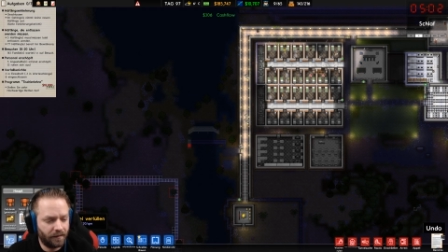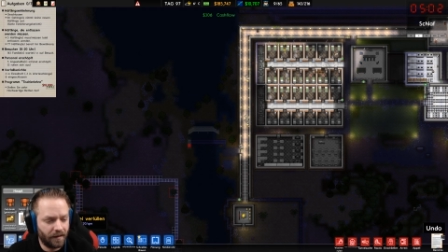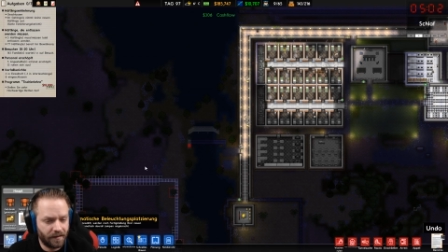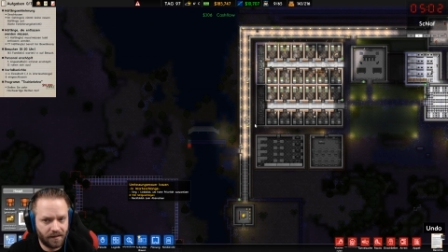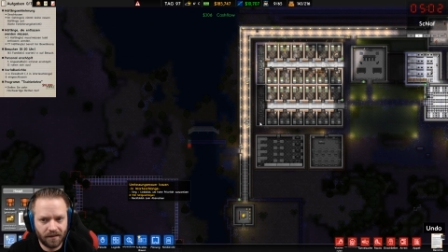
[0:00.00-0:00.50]

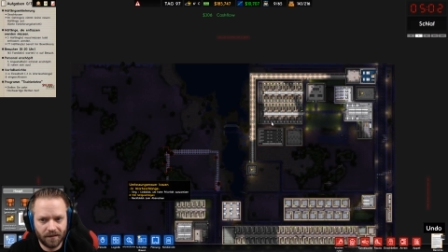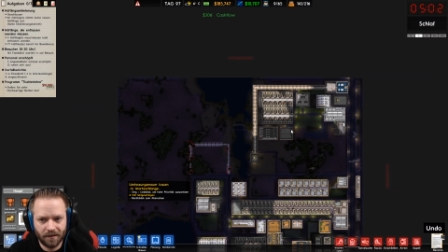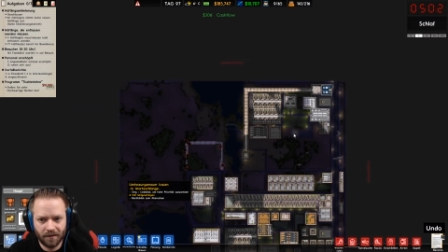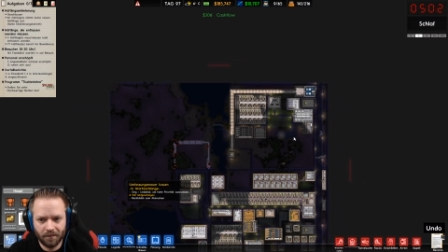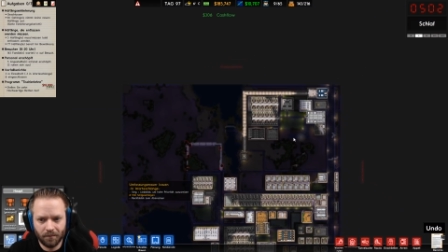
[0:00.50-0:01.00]

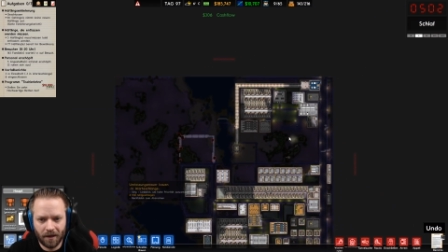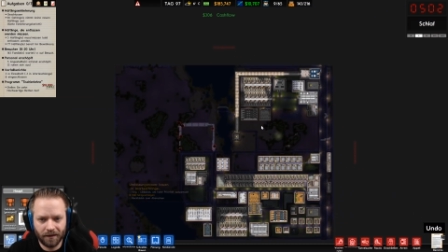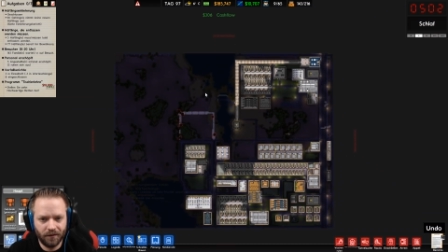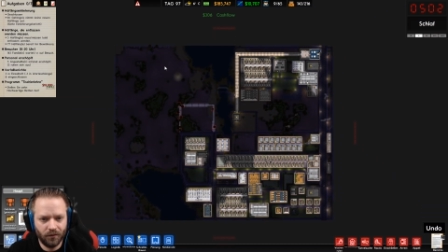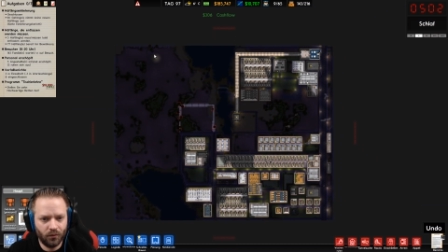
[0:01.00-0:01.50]
Das
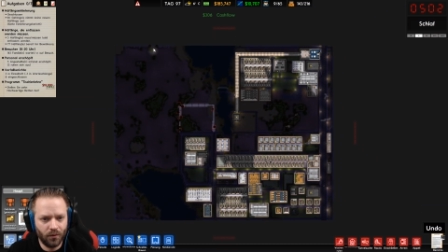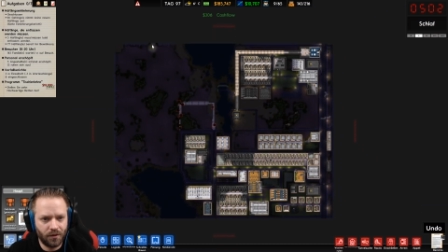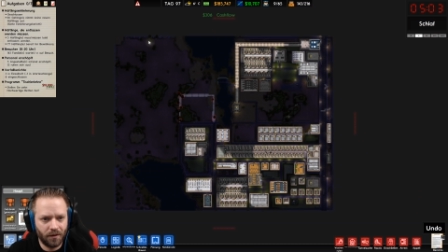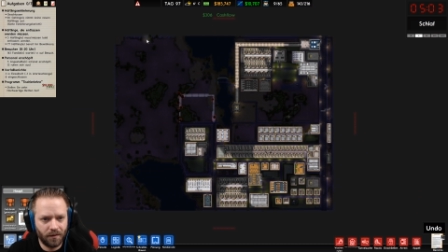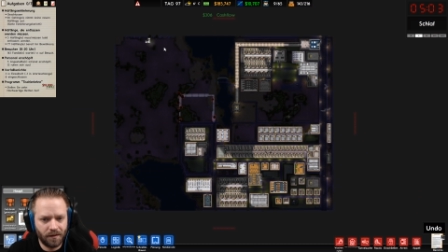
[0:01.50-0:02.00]
macht
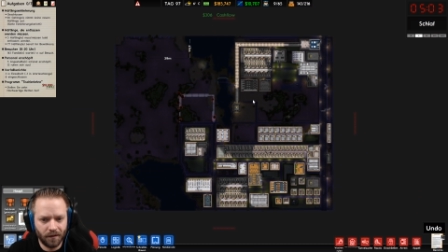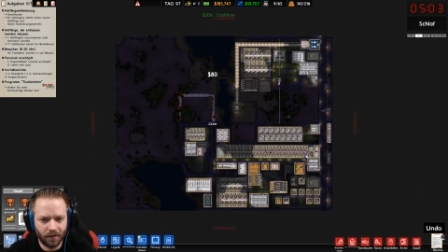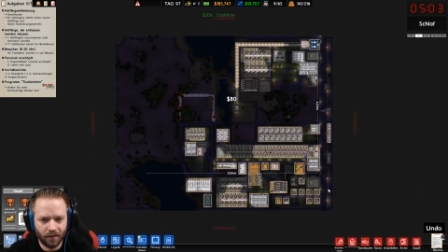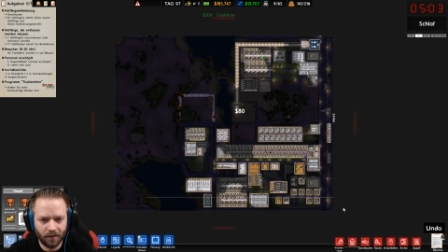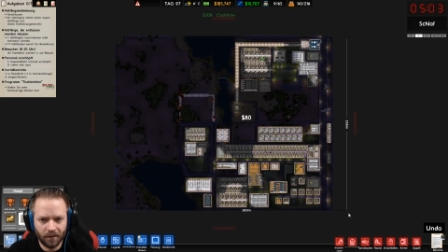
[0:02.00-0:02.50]
durchaus
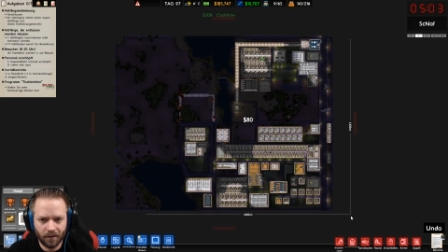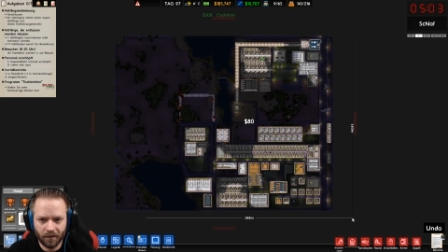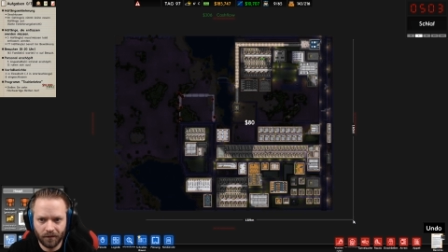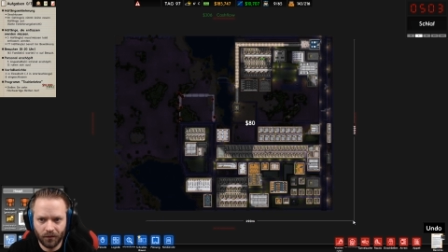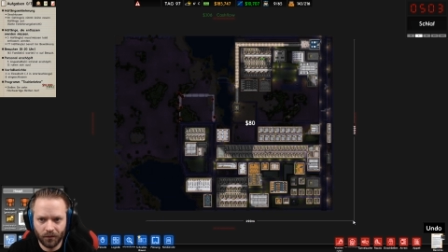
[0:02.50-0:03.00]
Sinn.
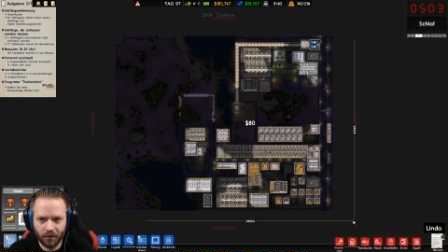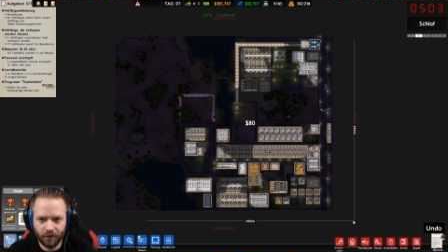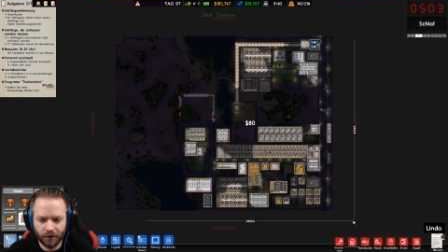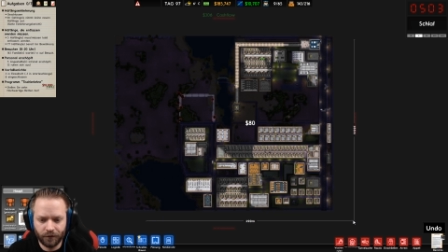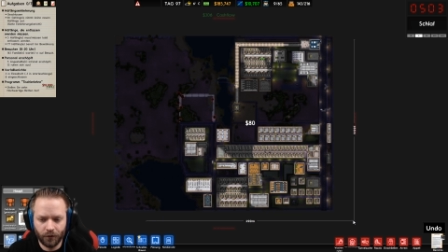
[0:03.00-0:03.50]
Tunnel
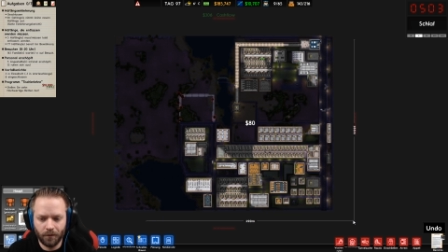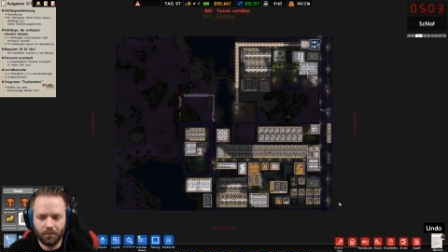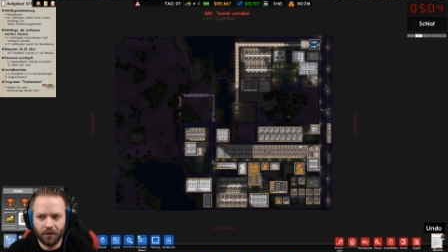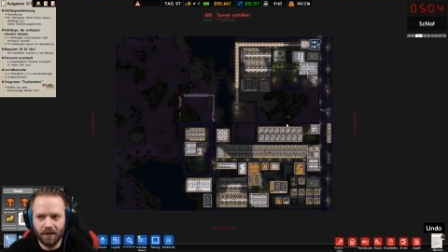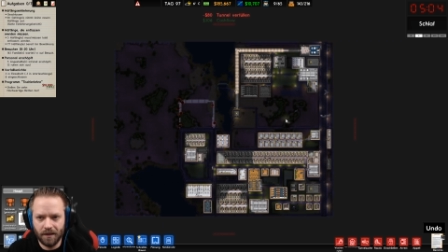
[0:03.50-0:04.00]

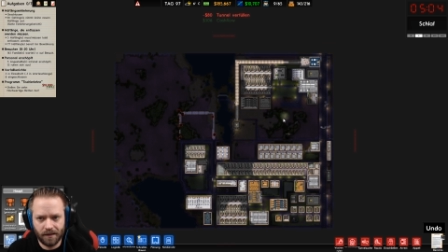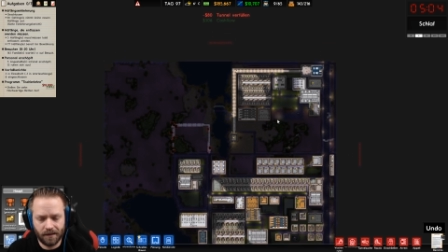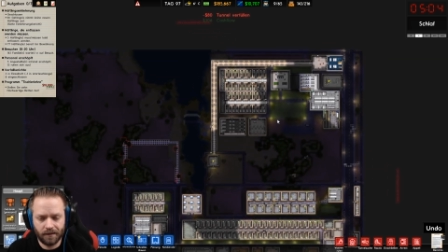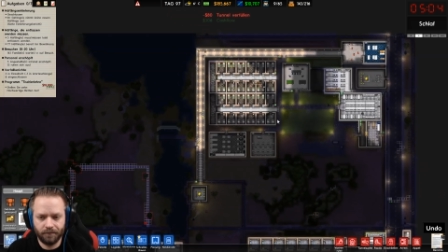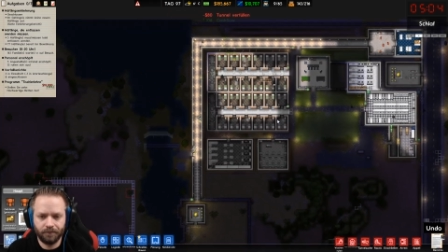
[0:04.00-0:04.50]
verfüllen,
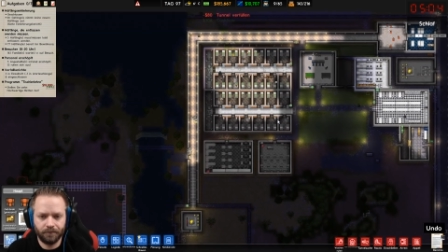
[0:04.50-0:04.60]
please.